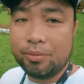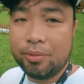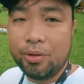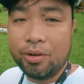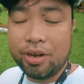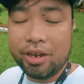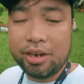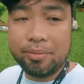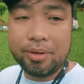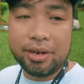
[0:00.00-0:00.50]

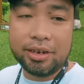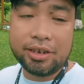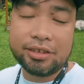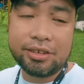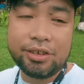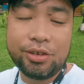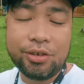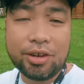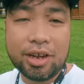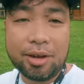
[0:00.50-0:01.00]
Okay naman
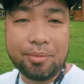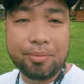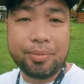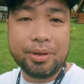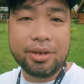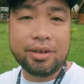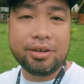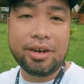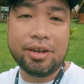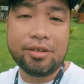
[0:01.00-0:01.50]
kasi yung
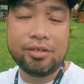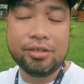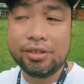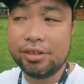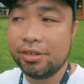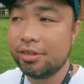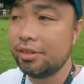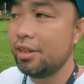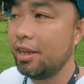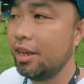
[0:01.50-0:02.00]
camping
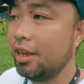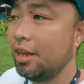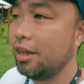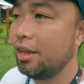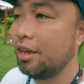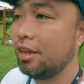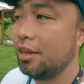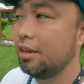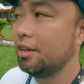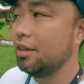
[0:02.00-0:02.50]
grounds is
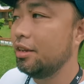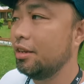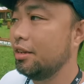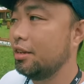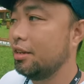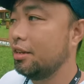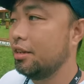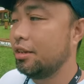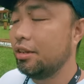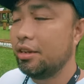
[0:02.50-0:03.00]
the
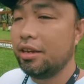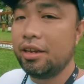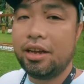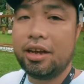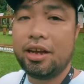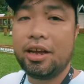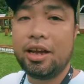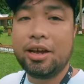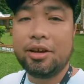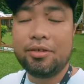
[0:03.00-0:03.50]

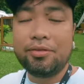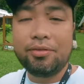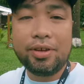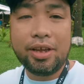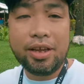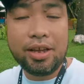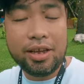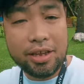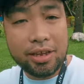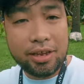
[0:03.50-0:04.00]
I have
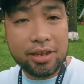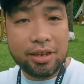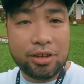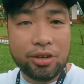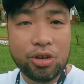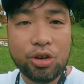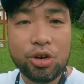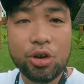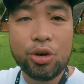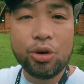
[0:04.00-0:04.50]
a,
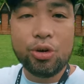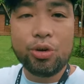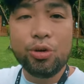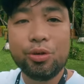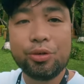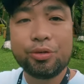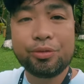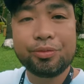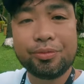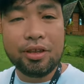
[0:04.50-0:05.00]
you
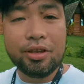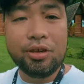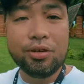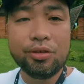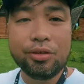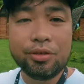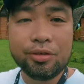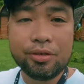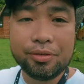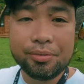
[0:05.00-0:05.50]
know,
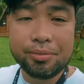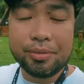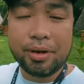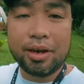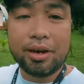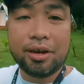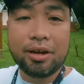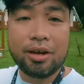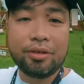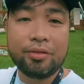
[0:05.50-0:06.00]
yung
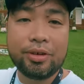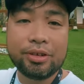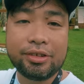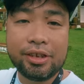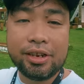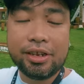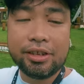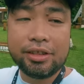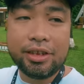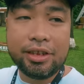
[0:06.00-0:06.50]
mga
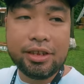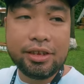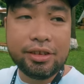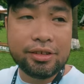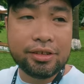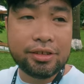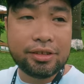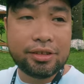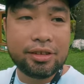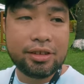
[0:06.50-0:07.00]

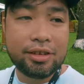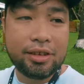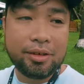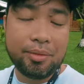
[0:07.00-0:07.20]
facilities.